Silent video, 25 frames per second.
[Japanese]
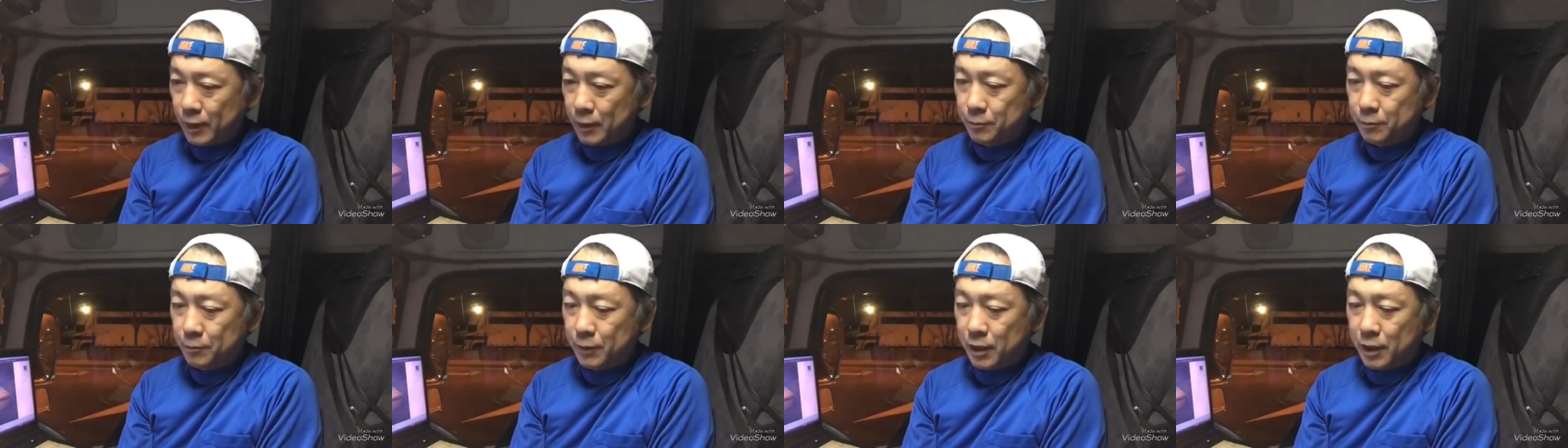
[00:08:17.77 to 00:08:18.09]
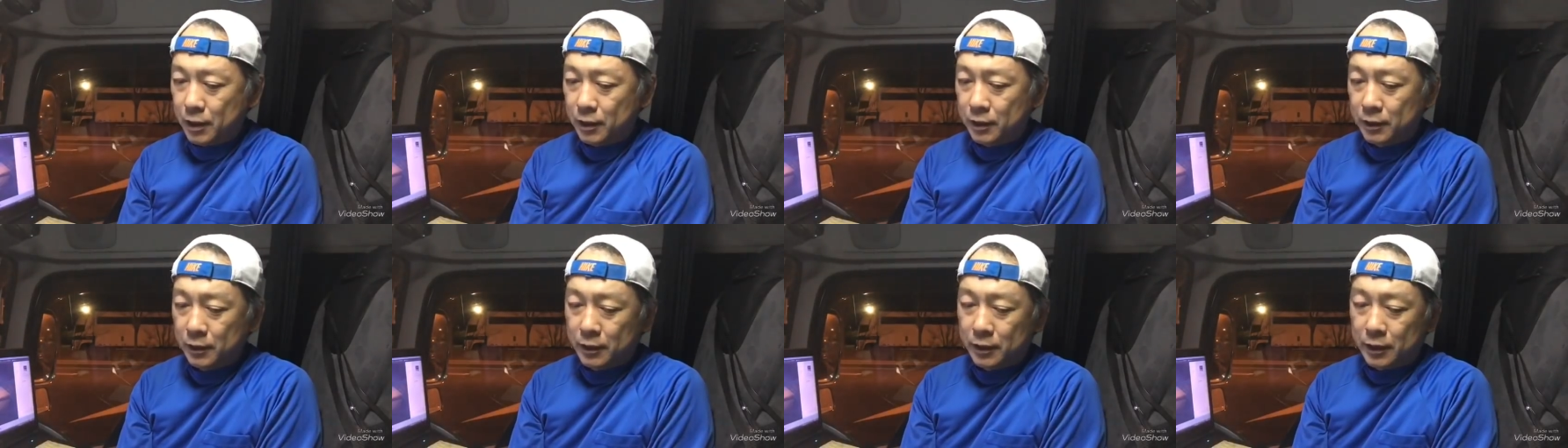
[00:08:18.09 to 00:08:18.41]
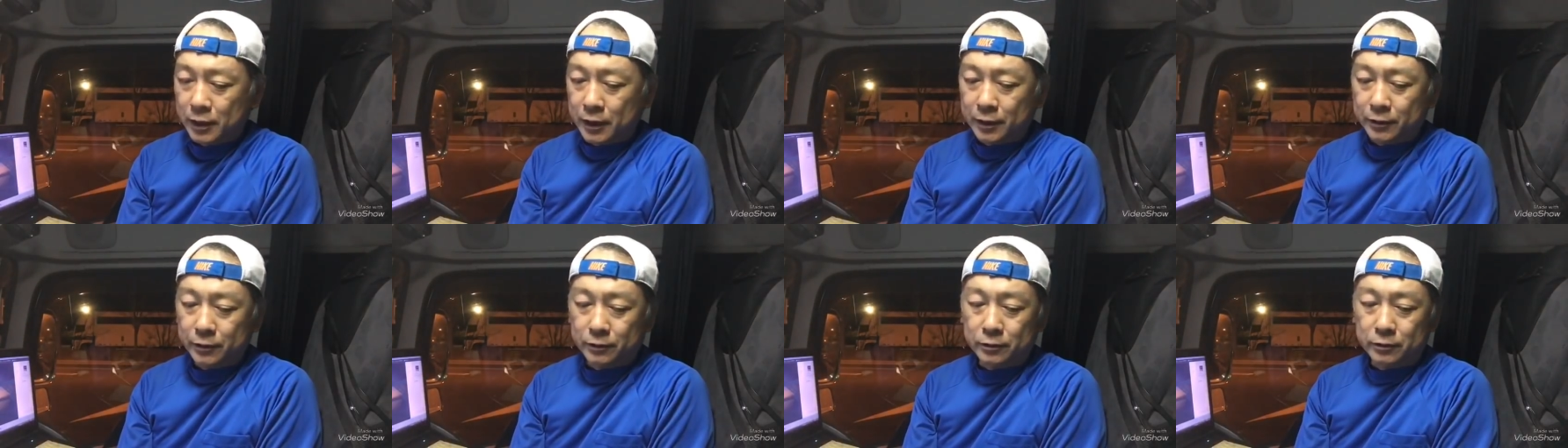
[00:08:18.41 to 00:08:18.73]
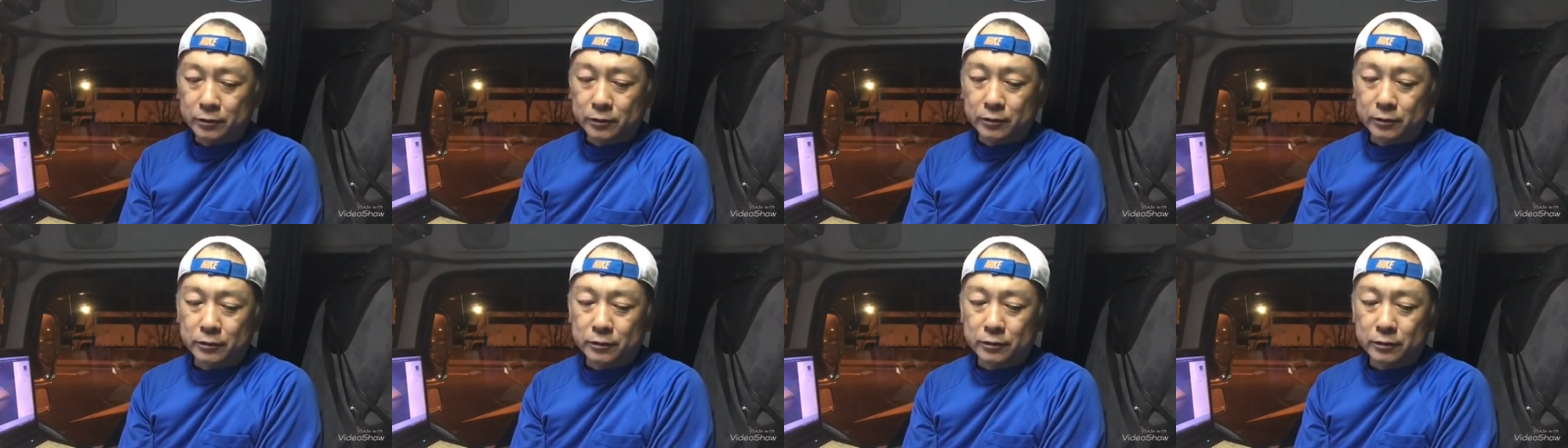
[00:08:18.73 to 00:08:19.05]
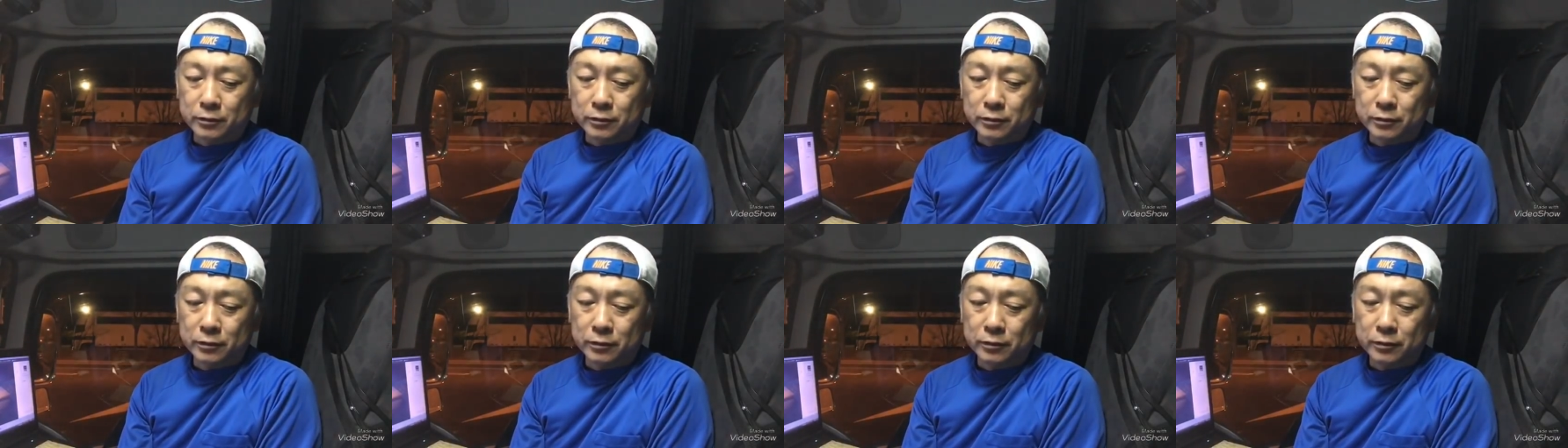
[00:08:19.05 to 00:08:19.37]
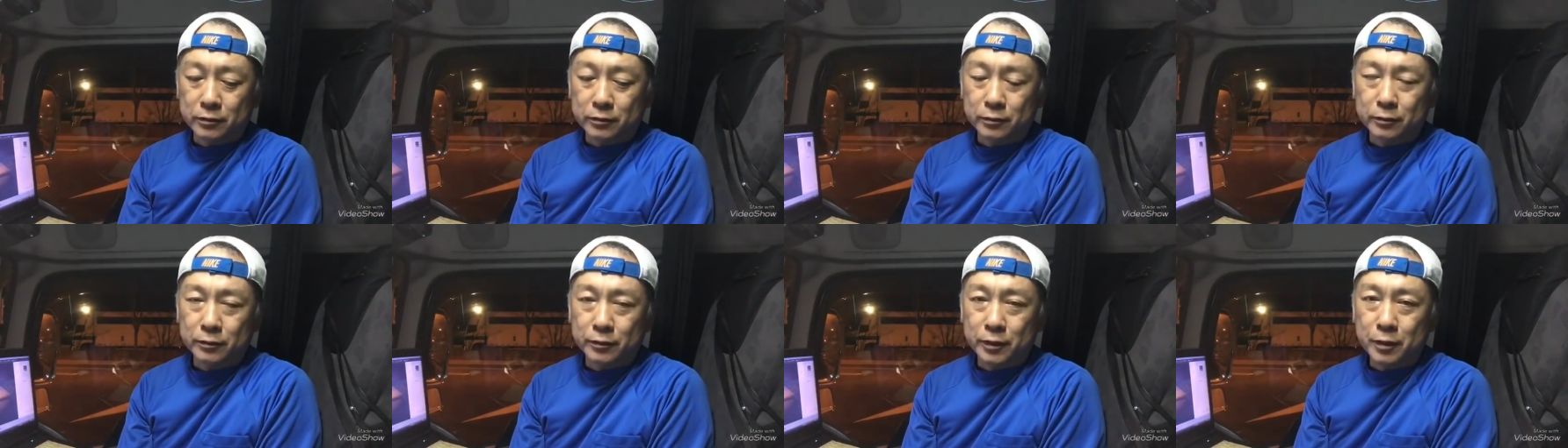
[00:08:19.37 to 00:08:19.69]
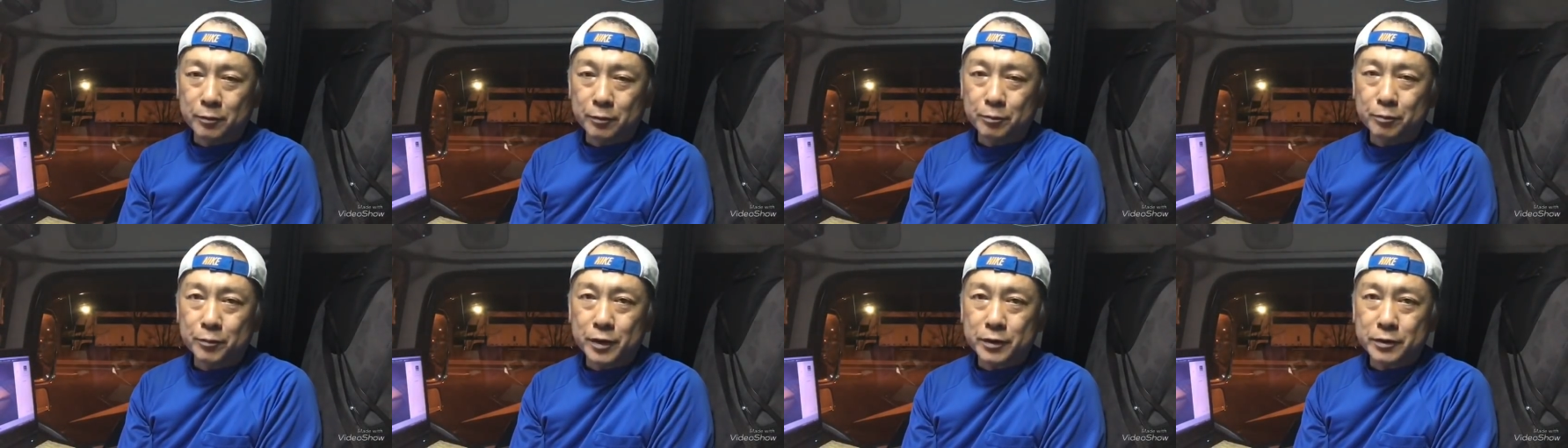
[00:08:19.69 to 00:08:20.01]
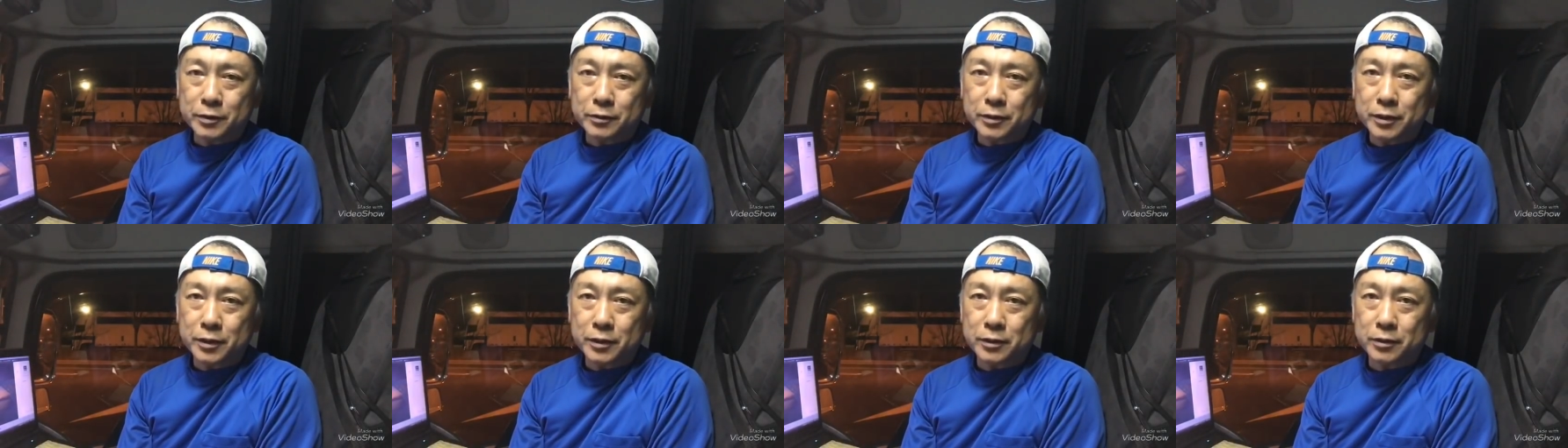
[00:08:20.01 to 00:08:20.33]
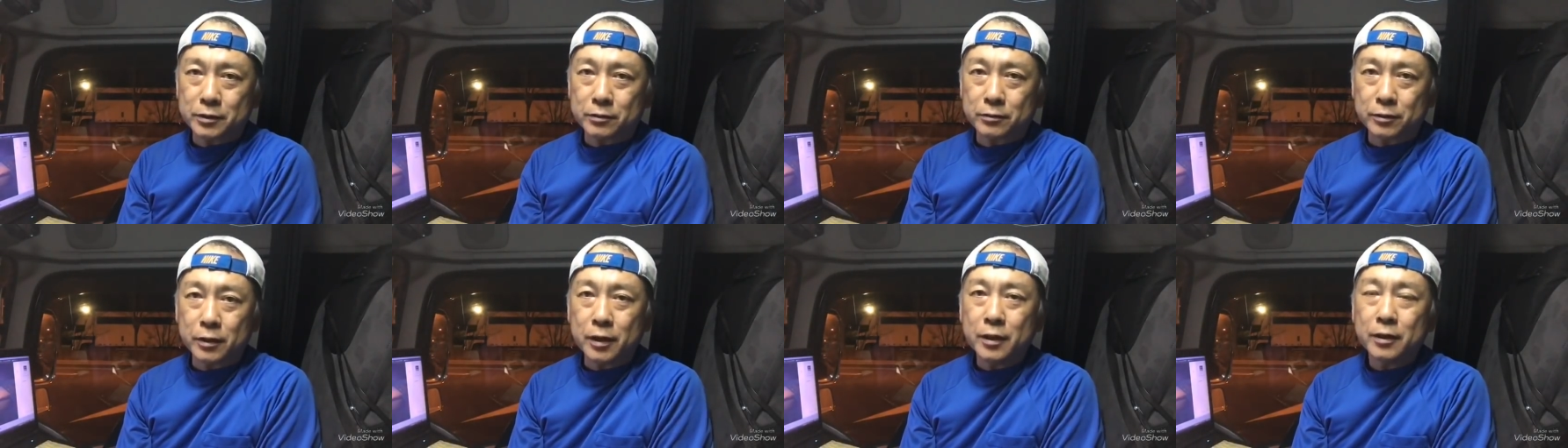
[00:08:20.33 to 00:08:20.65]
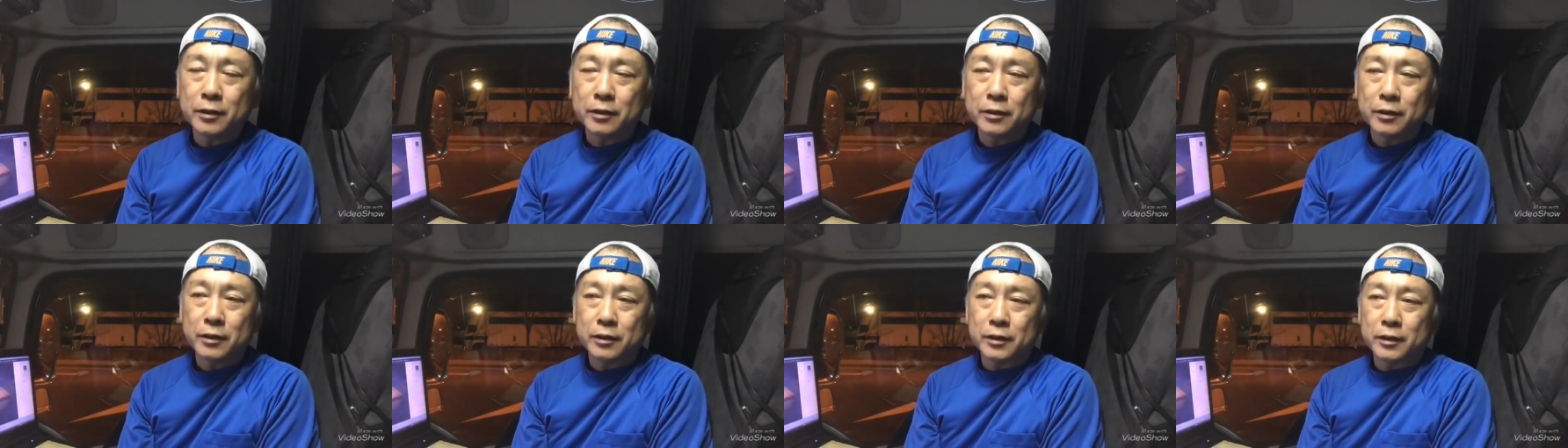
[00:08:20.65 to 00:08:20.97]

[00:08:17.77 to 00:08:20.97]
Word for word: まあ、あのー、年末年始のね、